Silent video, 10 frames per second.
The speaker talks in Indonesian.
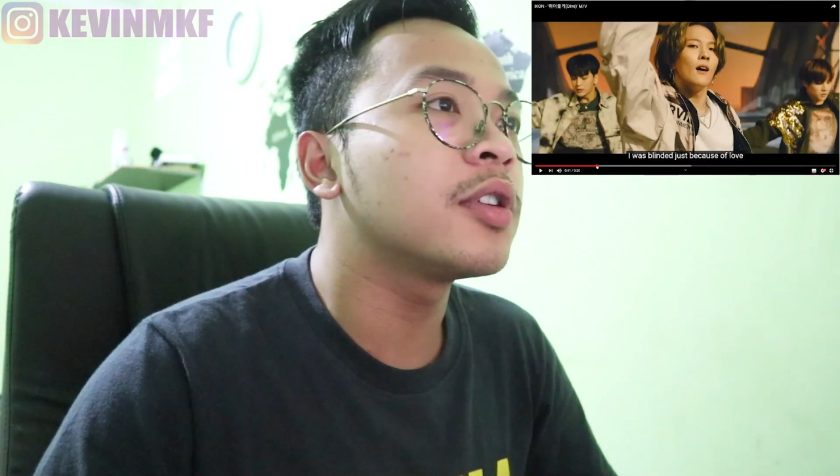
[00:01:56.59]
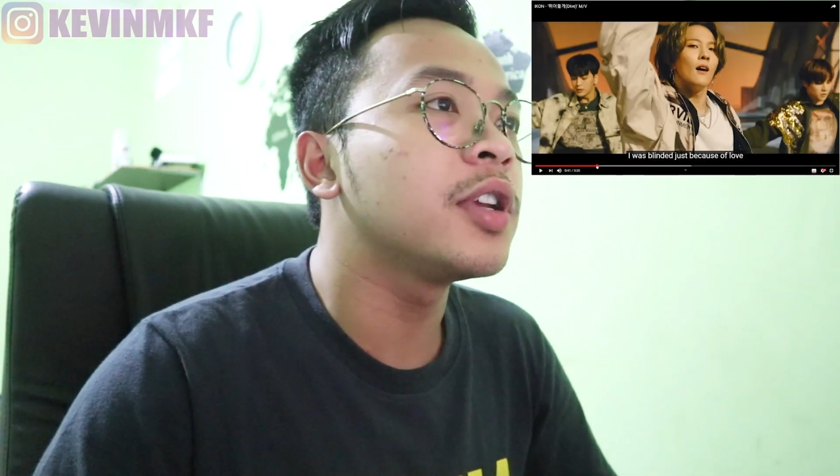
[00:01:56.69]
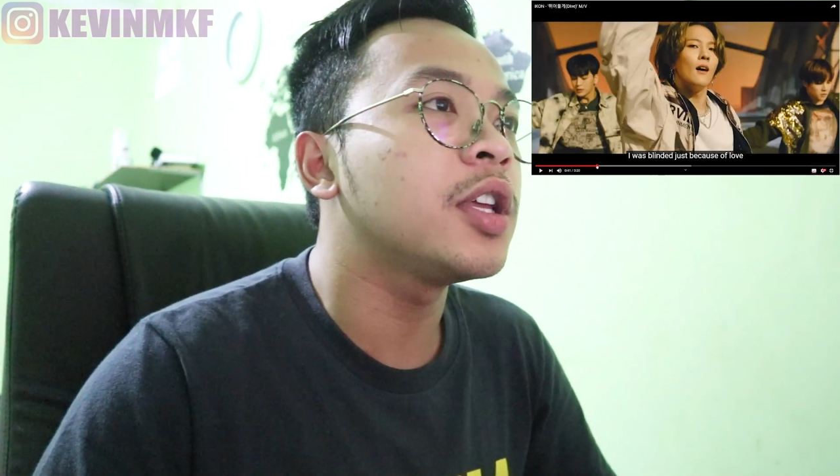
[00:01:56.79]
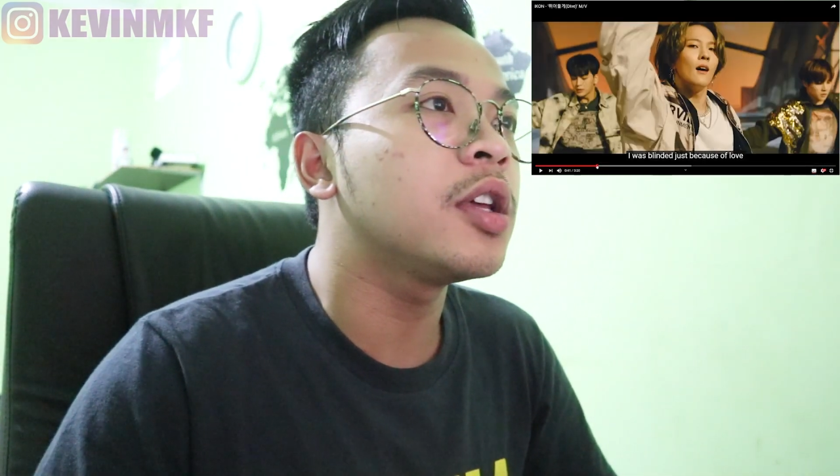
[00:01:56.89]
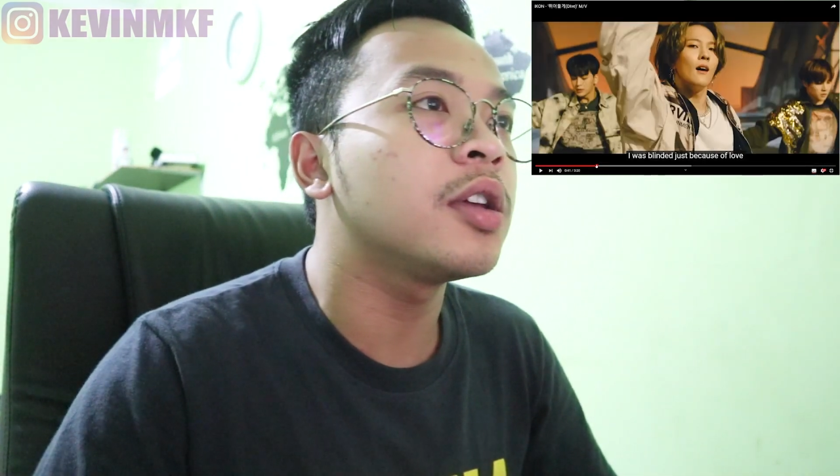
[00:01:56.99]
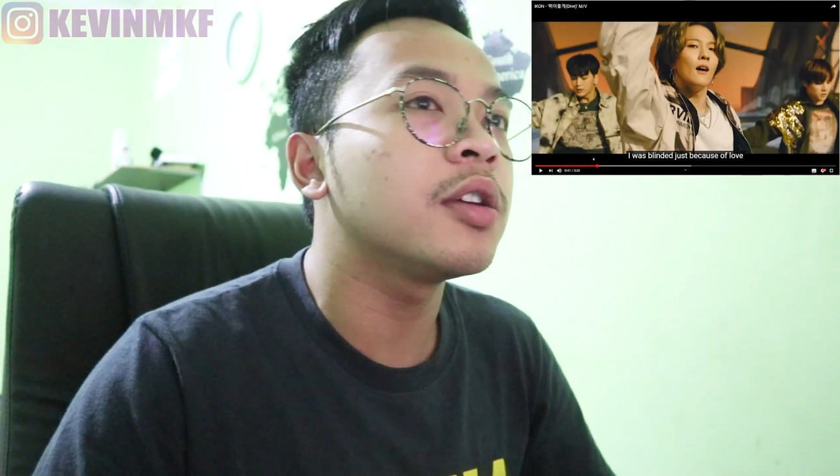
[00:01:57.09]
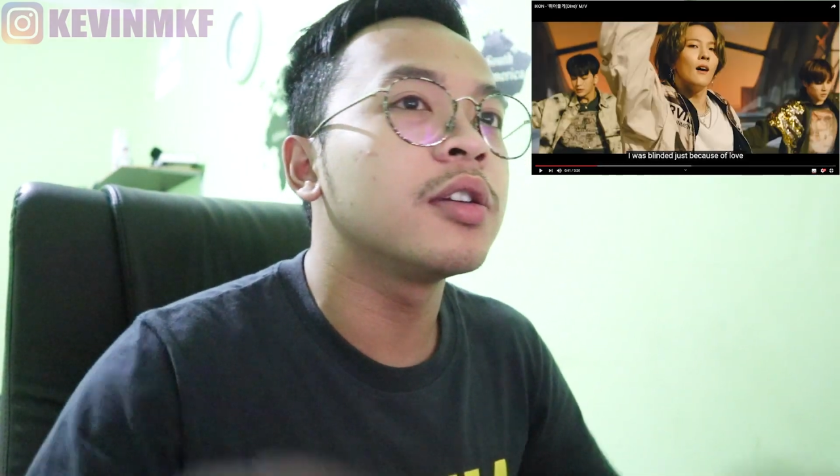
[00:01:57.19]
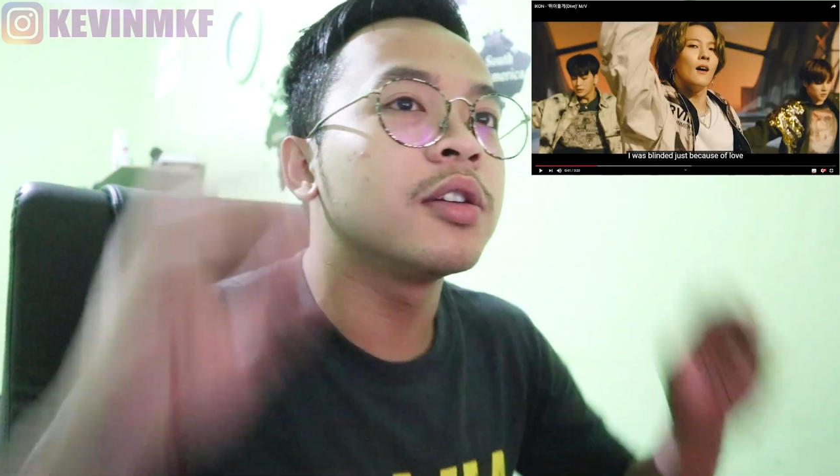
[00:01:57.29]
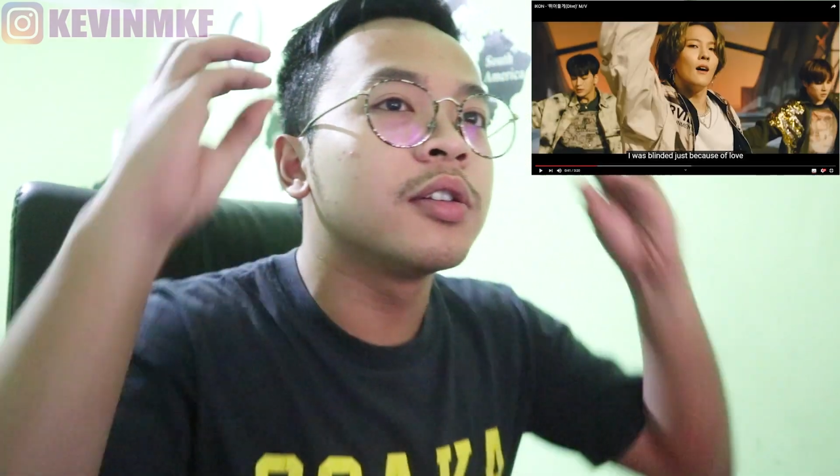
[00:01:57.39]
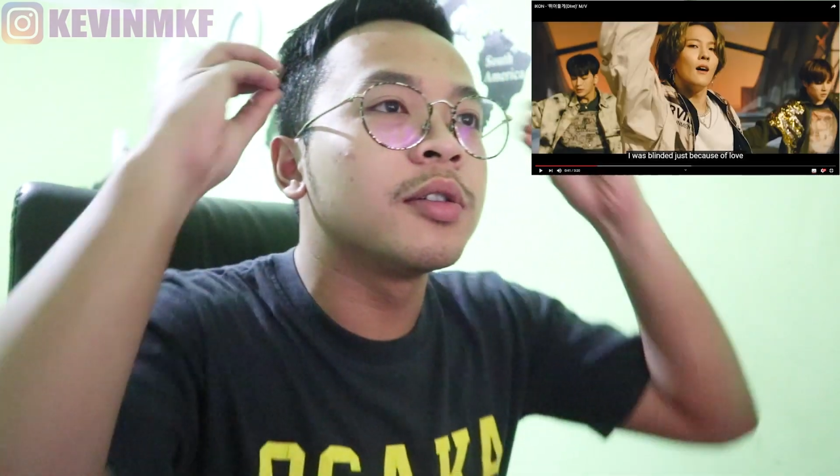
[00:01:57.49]
di
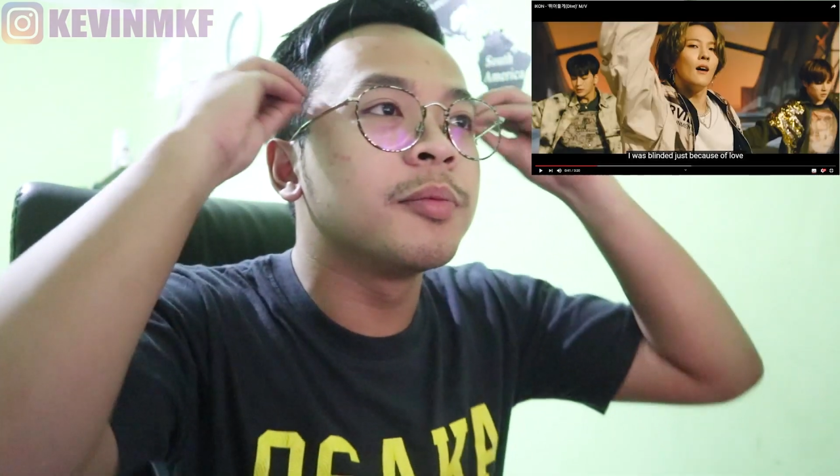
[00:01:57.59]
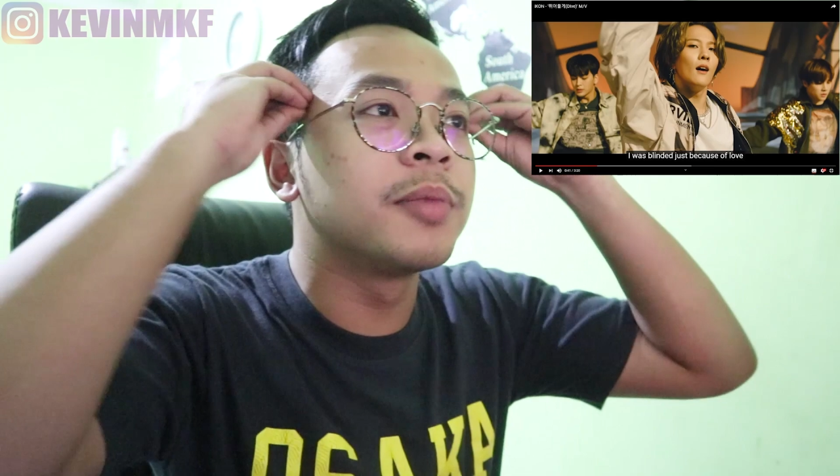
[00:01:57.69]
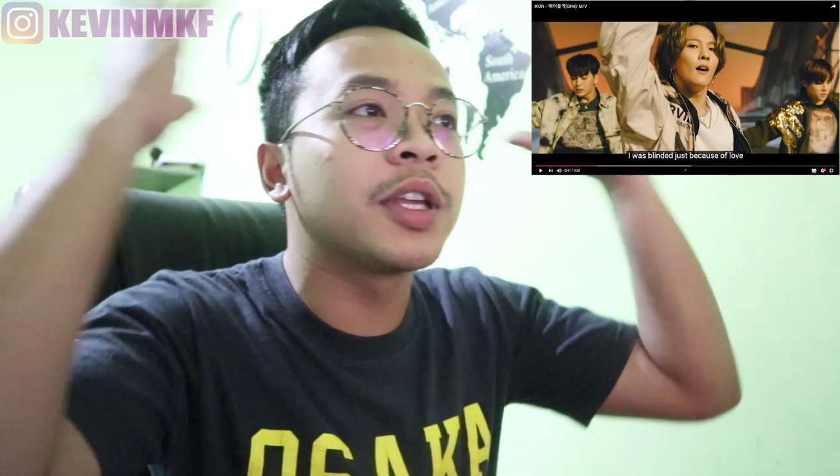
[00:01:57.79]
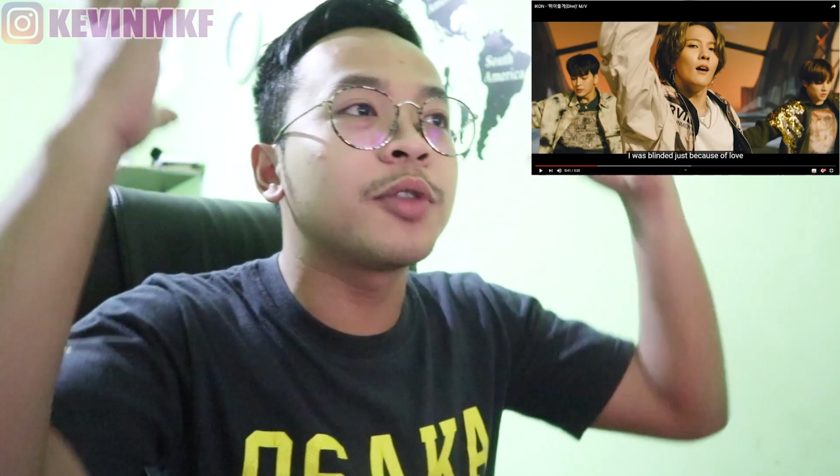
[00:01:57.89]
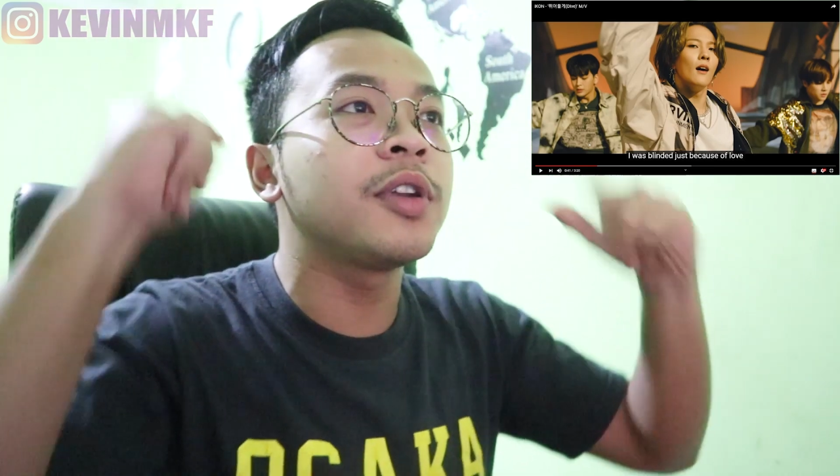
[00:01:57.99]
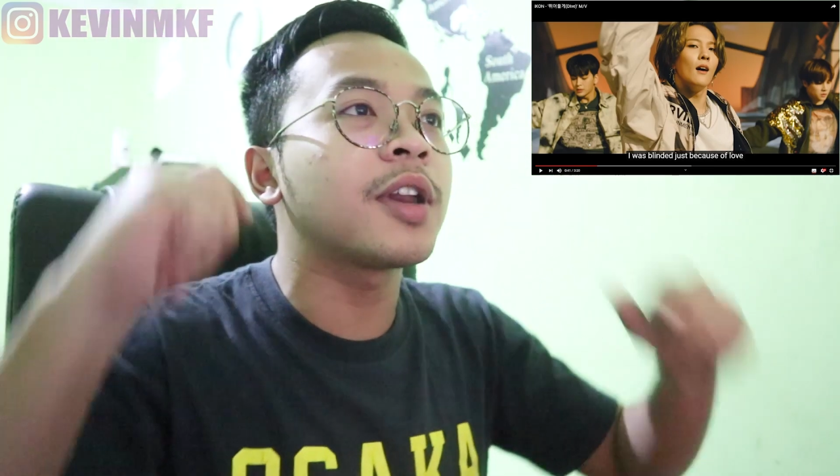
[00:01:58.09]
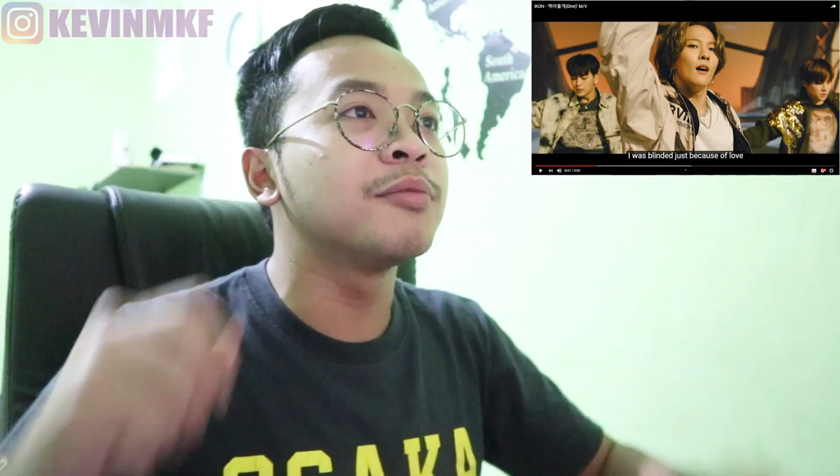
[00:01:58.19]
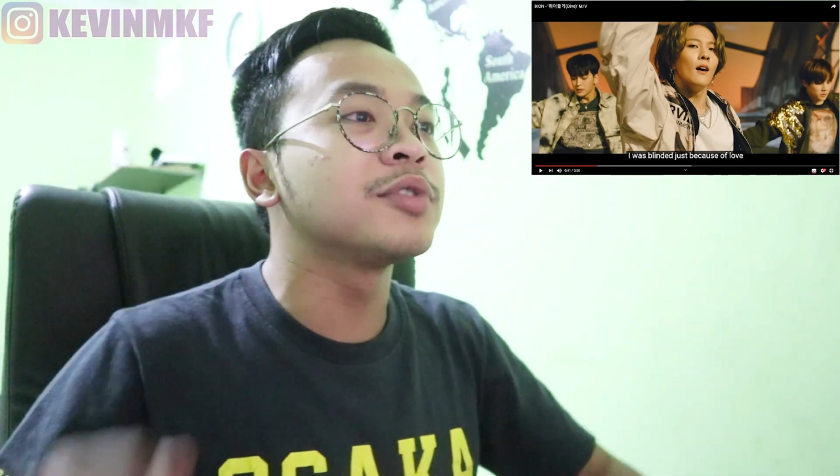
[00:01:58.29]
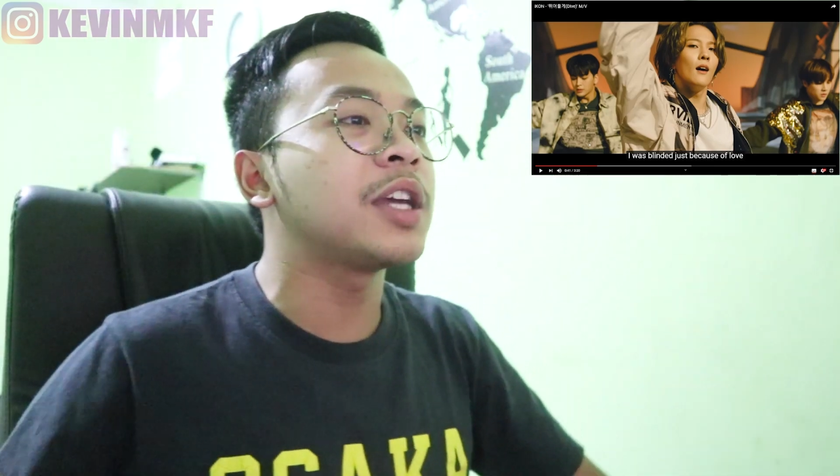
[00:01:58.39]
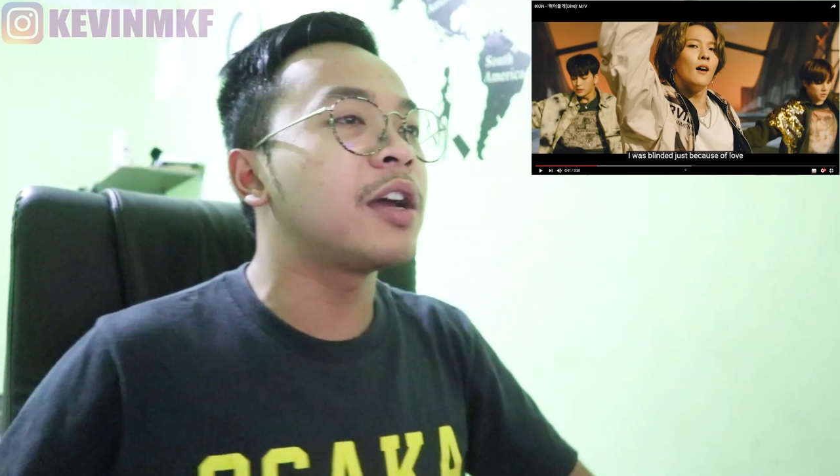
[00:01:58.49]
begituin
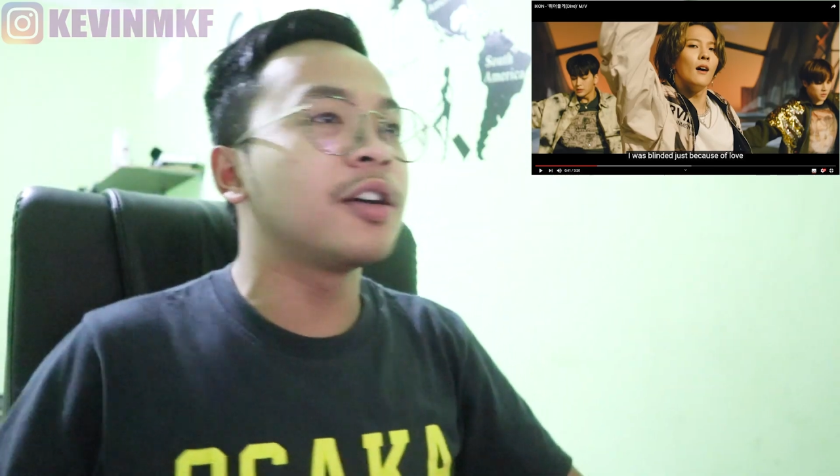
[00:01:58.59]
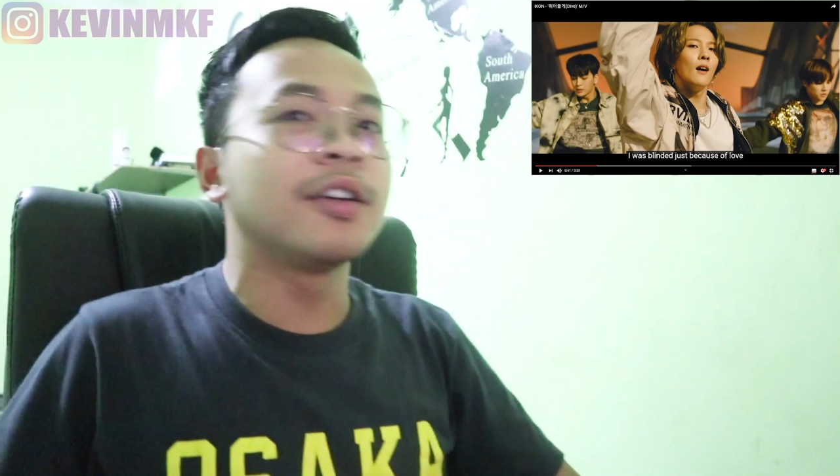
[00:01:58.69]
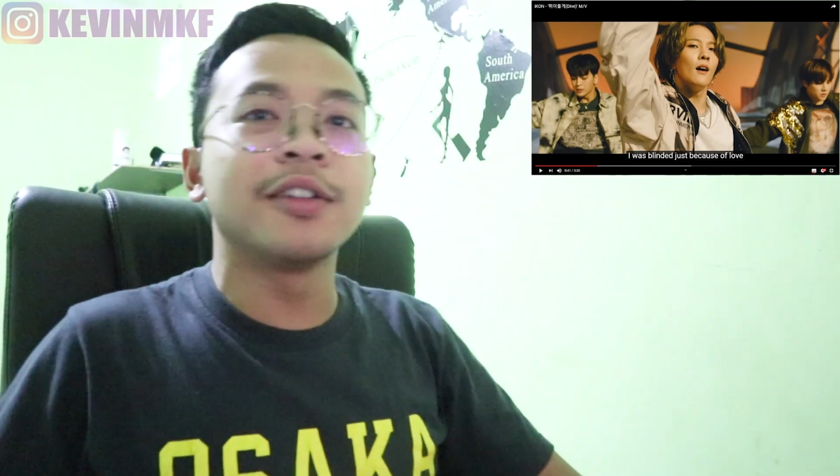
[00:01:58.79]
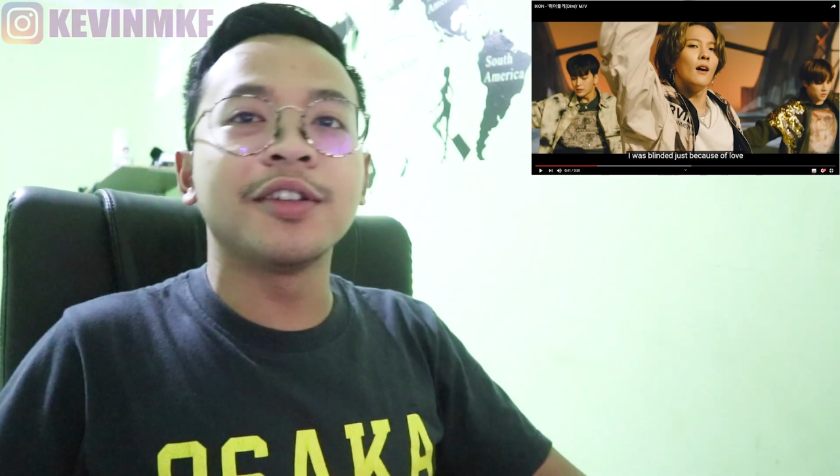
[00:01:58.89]
rambutnya